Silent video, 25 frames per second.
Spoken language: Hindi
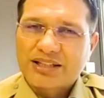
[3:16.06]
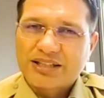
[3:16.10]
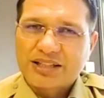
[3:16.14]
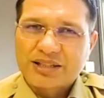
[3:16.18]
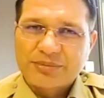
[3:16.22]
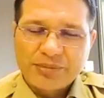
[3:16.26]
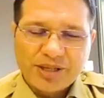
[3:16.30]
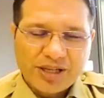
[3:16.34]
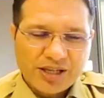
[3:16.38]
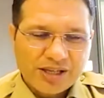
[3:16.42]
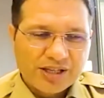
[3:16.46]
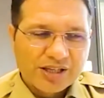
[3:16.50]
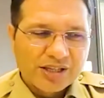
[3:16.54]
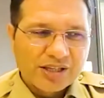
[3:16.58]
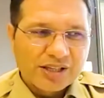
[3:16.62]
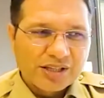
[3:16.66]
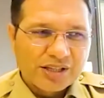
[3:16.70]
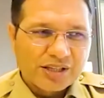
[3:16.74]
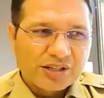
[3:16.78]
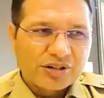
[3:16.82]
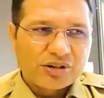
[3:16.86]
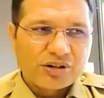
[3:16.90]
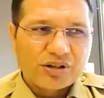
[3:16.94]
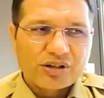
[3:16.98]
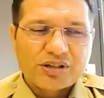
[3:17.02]
खाते में
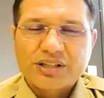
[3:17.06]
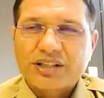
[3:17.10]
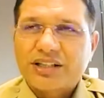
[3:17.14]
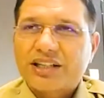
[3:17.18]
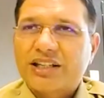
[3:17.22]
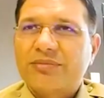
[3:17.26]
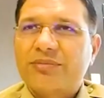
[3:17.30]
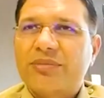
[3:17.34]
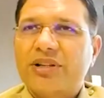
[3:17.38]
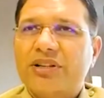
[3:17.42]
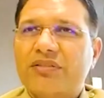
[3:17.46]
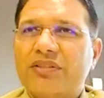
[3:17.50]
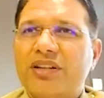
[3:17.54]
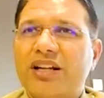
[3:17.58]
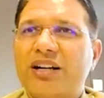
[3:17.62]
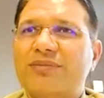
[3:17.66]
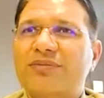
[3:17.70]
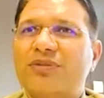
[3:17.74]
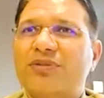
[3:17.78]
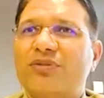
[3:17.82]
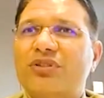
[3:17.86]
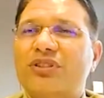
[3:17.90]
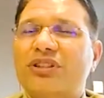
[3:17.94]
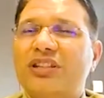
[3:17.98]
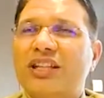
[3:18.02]
और इन बिटवीन
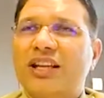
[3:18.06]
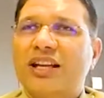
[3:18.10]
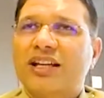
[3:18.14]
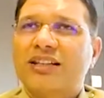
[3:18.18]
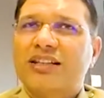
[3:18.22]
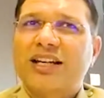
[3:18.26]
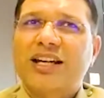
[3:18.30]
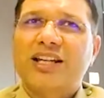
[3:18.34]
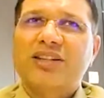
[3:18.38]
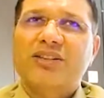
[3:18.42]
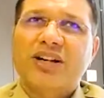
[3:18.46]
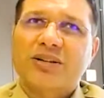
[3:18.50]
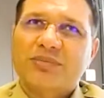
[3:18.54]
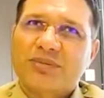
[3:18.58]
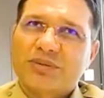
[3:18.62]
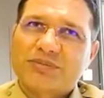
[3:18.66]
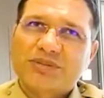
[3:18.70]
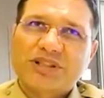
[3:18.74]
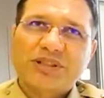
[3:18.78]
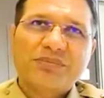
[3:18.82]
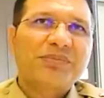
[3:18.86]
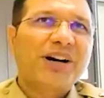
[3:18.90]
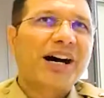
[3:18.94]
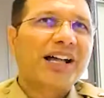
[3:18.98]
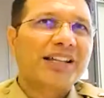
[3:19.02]
आपको कोई दिक्कत आए तो आप
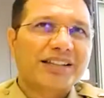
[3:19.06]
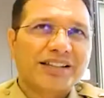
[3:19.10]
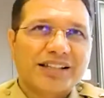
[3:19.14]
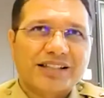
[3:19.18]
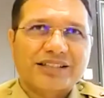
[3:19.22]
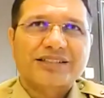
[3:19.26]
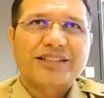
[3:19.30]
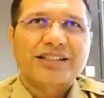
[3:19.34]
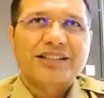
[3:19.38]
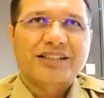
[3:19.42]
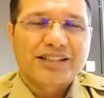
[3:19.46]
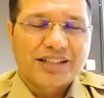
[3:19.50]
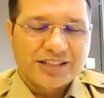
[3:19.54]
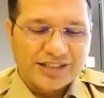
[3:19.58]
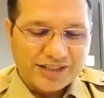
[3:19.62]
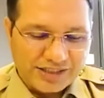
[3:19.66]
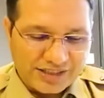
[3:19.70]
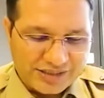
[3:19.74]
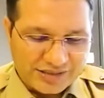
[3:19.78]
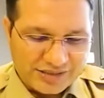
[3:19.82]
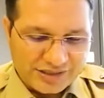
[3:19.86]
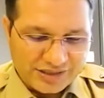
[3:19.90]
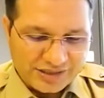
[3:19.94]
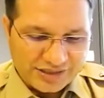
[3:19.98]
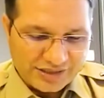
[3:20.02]
हमसे बात कर सकते हैं
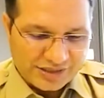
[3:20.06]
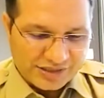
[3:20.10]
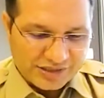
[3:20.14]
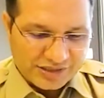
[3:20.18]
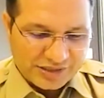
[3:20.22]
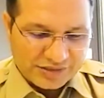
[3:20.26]
इस तरीके